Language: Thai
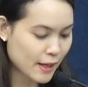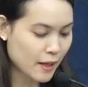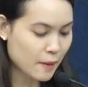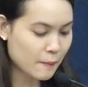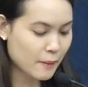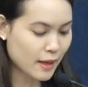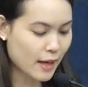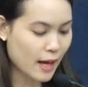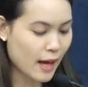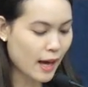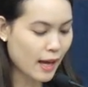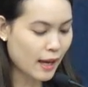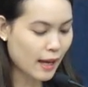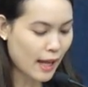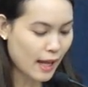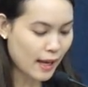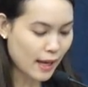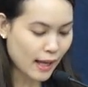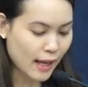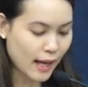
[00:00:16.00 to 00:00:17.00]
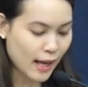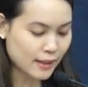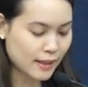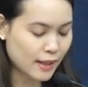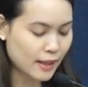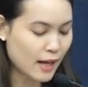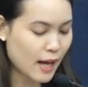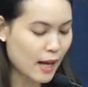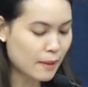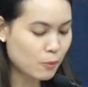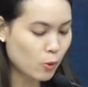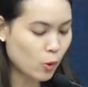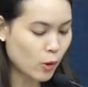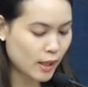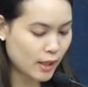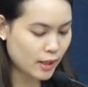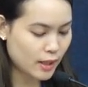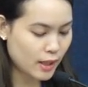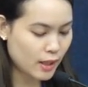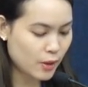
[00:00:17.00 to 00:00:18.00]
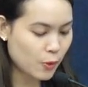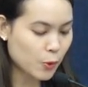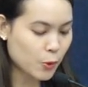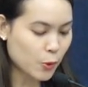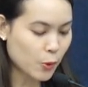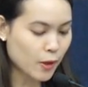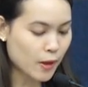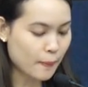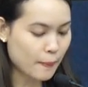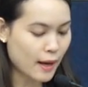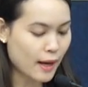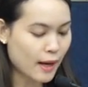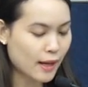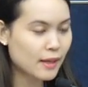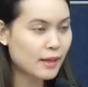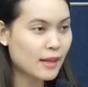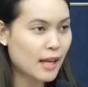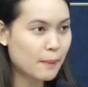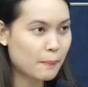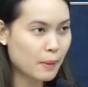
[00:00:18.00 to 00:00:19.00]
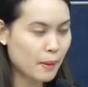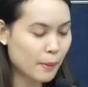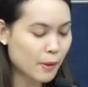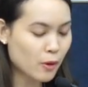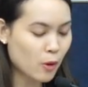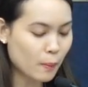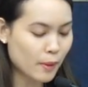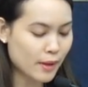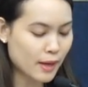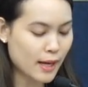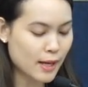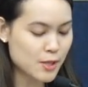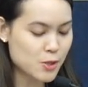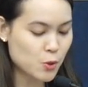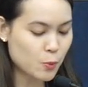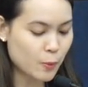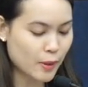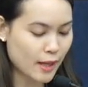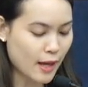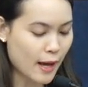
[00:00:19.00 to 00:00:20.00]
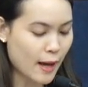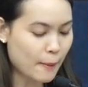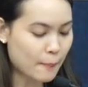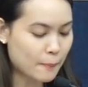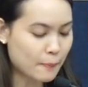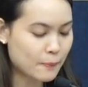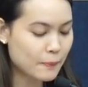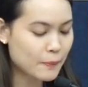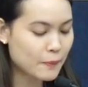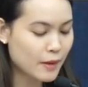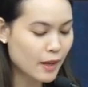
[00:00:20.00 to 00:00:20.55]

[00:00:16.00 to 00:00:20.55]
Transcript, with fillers: นกรรมการและเลขาธิการมูลนิธิอุทกภัทรในพระบรมราชูปถัมภ์